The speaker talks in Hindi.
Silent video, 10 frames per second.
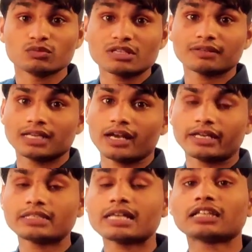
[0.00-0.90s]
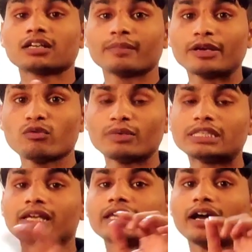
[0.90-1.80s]
तो मुझे बताना लेकिन जहां तक मेरी
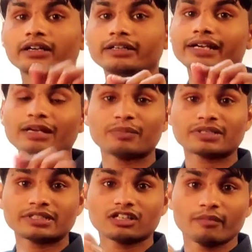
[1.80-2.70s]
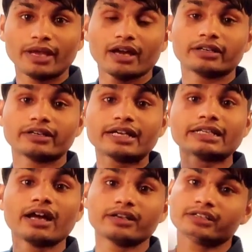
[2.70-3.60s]
उम्मीद है कि हंड्रेड परसेंट हमें
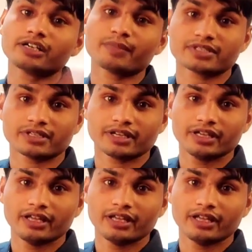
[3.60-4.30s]
हंड्रेड का हंड्रेड परसेंट